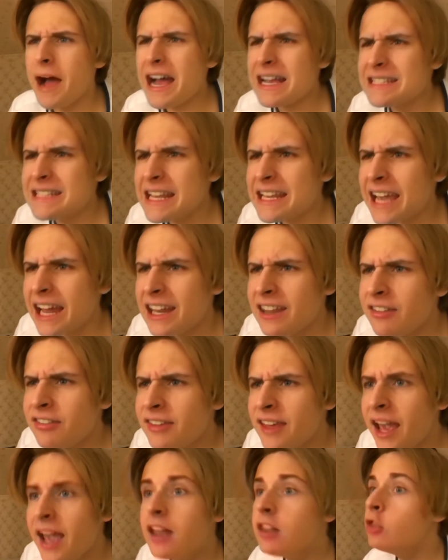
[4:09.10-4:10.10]
assez
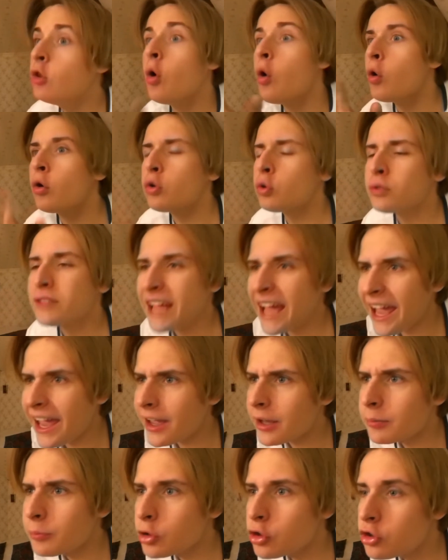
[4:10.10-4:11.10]
qualifié Non, au
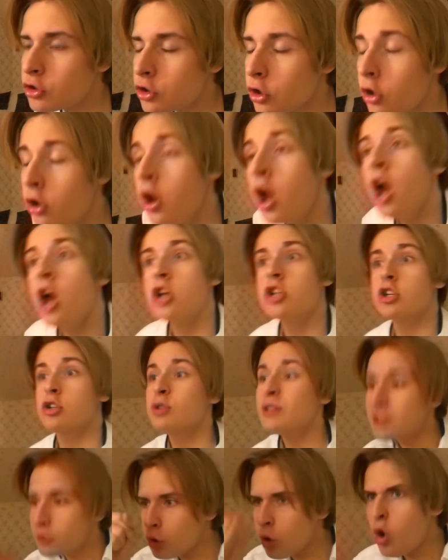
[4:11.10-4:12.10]
contraire, monsieur Je
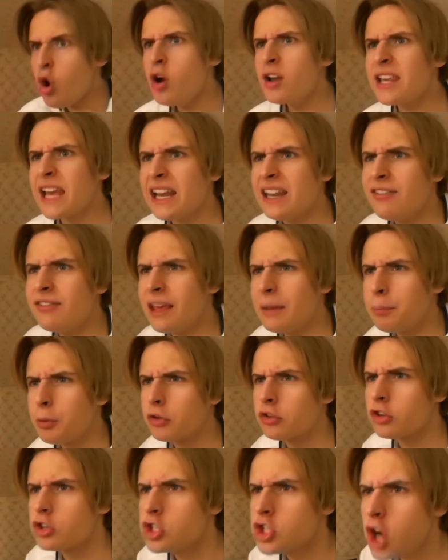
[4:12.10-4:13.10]
suis trop qualifié pour
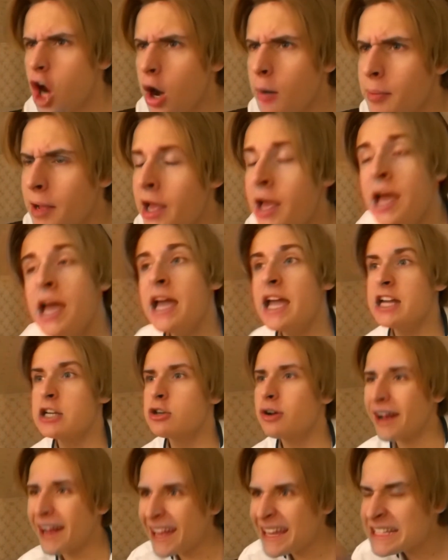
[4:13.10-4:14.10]
ce job Et
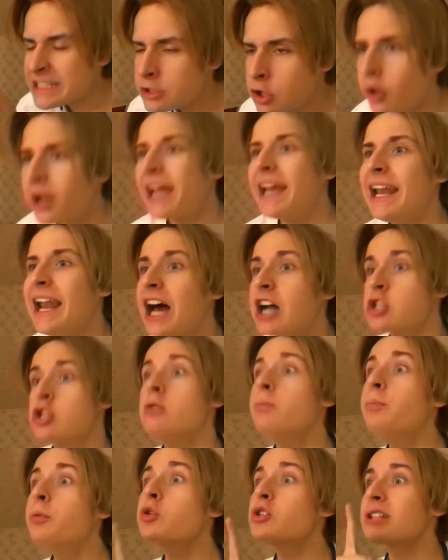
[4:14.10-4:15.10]
je resterai là, je
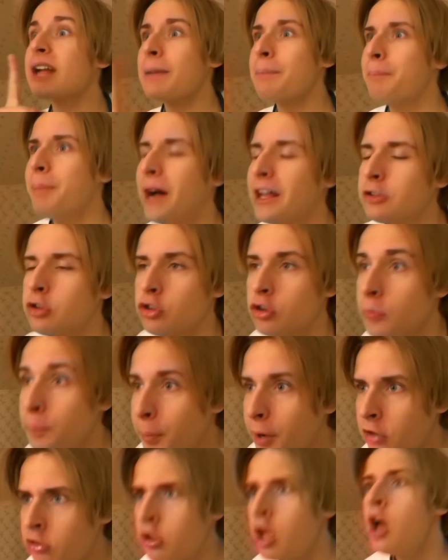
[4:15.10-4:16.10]
ne bougerai pas de ce
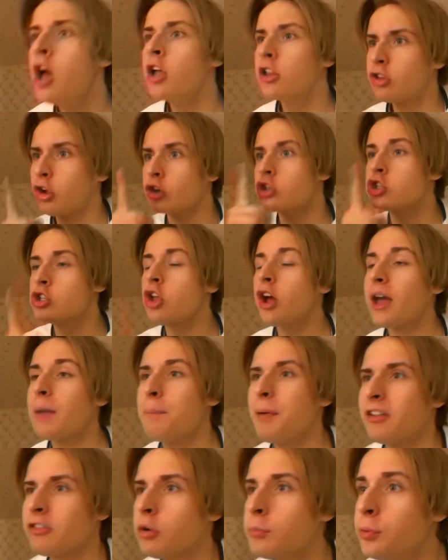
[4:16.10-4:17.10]
poste tant que je n'aurai
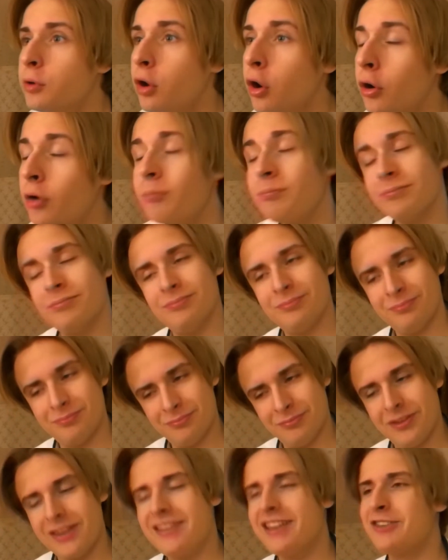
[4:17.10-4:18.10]
pas ce boulot
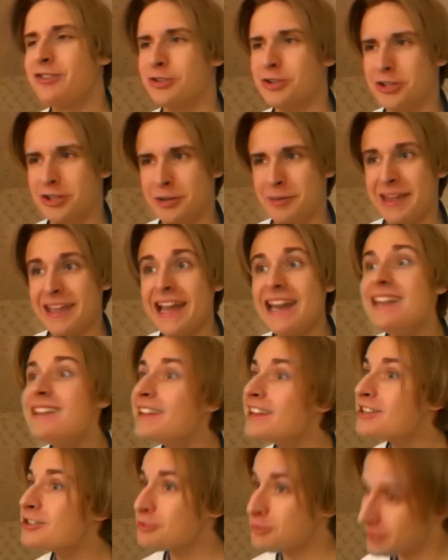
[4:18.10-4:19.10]
c'est une autre de mes
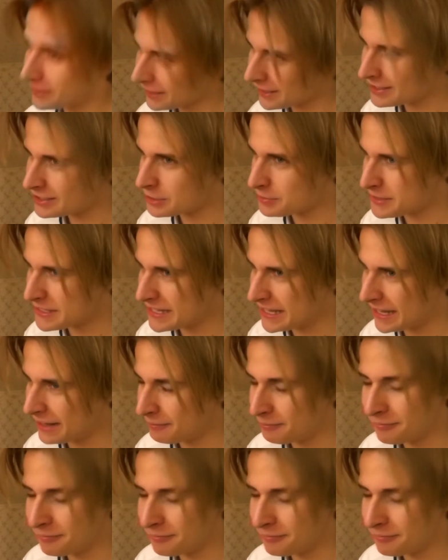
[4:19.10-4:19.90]
qualités, je suis très obstiné.